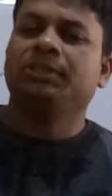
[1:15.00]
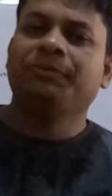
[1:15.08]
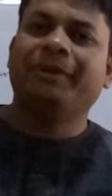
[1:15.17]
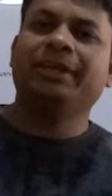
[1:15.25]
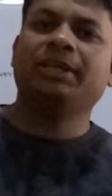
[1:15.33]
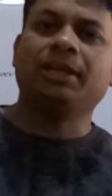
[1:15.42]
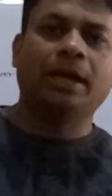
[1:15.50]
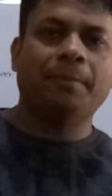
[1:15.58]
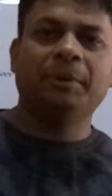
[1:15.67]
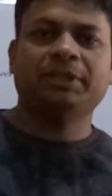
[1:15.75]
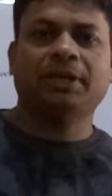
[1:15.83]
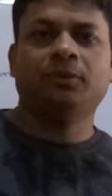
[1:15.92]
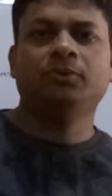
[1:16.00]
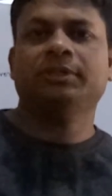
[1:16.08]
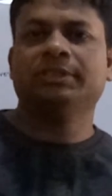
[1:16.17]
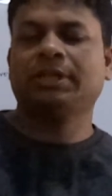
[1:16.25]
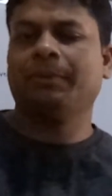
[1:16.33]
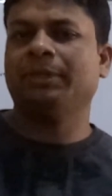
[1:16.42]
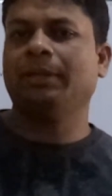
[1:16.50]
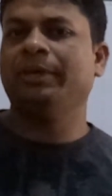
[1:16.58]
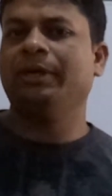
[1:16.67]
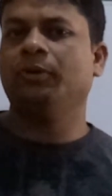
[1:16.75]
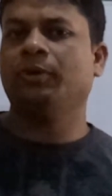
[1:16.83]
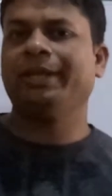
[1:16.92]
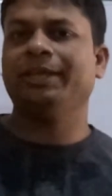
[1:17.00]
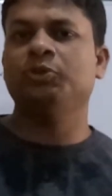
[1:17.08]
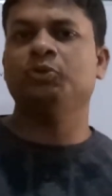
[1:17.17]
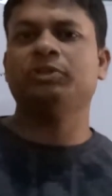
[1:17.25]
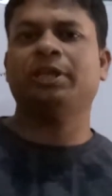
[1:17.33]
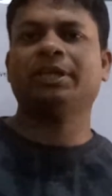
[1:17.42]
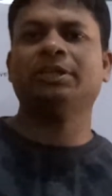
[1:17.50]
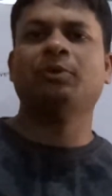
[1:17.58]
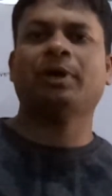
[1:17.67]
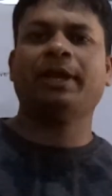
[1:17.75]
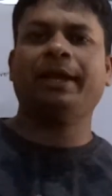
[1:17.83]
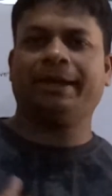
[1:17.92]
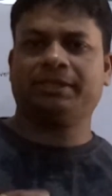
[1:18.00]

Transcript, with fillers: इवेंट के नाम बता रहा हूँ इसका मतलब ये हो रहा है कि यूज़र के द्वारा